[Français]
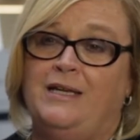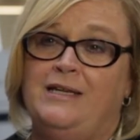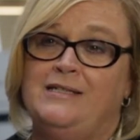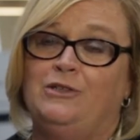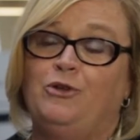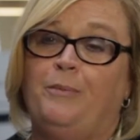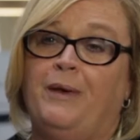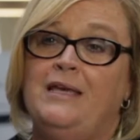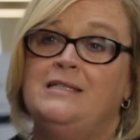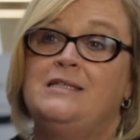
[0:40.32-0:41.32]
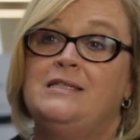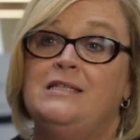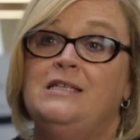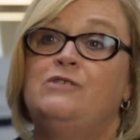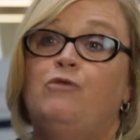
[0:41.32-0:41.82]
des entreprises
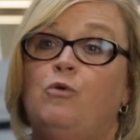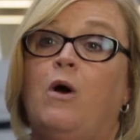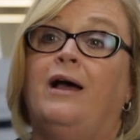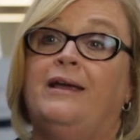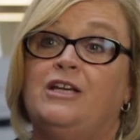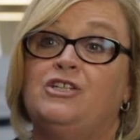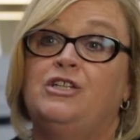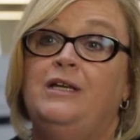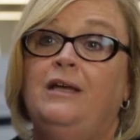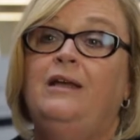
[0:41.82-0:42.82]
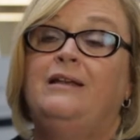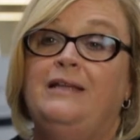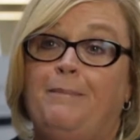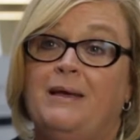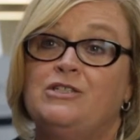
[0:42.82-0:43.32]
disent vouloir engager
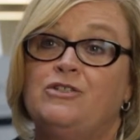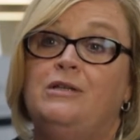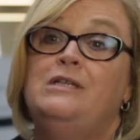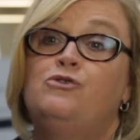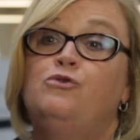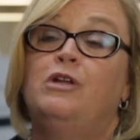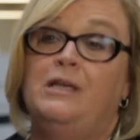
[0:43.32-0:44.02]
des personnes issues de